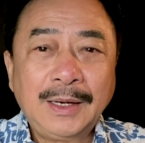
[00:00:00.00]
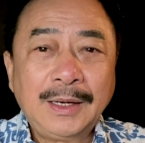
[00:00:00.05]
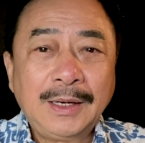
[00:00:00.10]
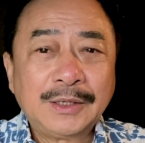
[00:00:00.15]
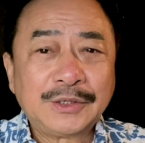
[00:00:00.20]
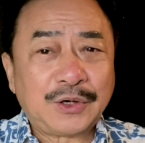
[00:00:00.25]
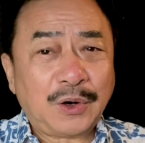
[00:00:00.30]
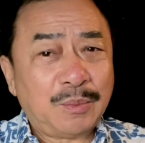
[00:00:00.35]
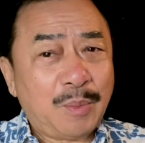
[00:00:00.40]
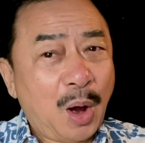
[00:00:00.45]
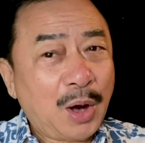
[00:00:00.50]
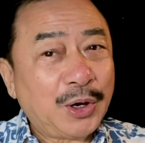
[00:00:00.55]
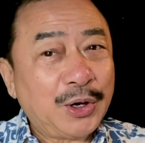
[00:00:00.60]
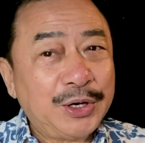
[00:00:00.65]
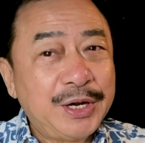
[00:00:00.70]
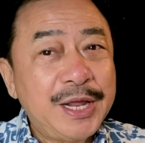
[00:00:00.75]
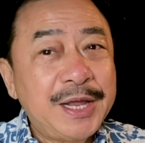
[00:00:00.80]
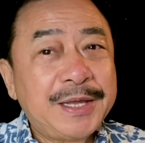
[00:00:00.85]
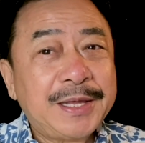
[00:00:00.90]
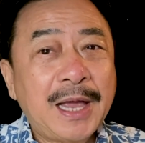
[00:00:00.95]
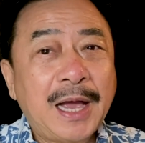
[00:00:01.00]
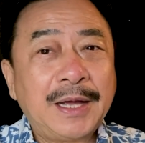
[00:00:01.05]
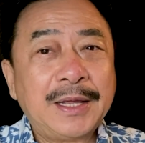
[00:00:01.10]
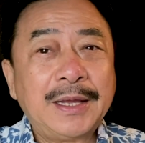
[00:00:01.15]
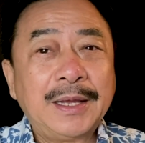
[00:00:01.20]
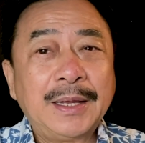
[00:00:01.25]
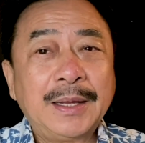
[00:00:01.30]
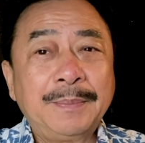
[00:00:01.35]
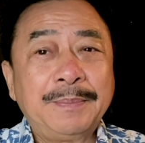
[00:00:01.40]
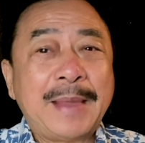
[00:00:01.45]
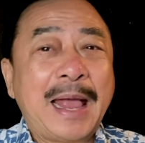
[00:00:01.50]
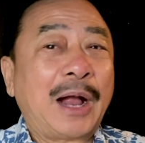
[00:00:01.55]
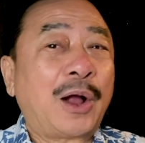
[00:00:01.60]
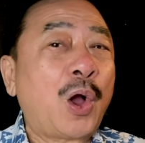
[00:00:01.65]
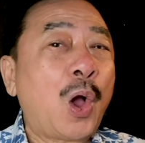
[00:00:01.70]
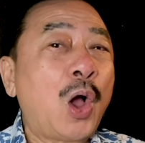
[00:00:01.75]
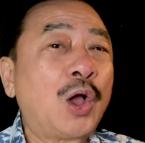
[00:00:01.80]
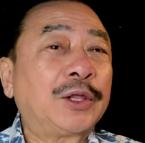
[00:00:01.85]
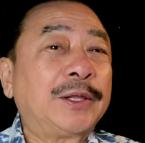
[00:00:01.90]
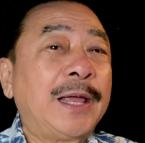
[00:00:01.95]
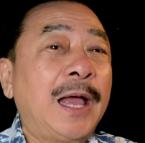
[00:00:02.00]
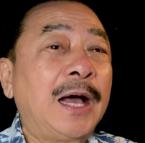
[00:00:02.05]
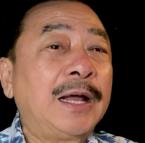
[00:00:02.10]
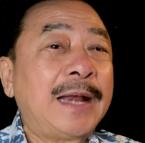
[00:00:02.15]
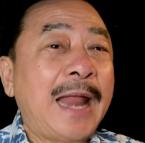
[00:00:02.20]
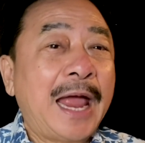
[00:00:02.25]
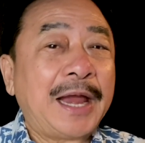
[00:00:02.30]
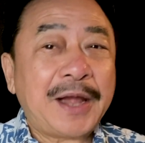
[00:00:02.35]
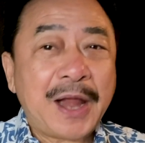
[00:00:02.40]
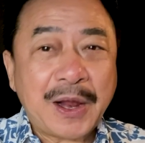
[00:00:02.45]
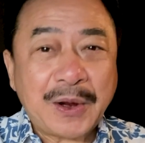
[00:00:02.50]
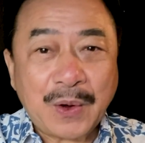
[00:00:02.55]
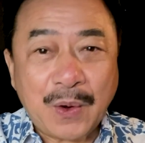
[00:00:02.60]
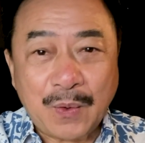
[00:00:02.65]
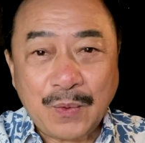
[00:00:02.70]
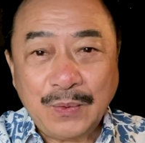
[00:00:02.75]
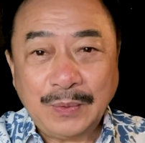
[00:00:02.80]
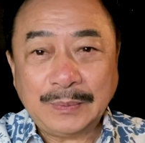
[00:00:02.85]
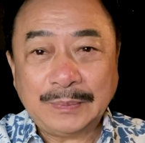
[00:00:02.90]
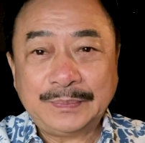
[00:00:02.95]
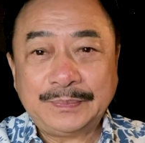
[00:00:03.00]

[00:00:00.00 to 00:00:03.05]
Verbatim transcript: Rồi mọi người đi chơi và con thì ở lại để ngủ.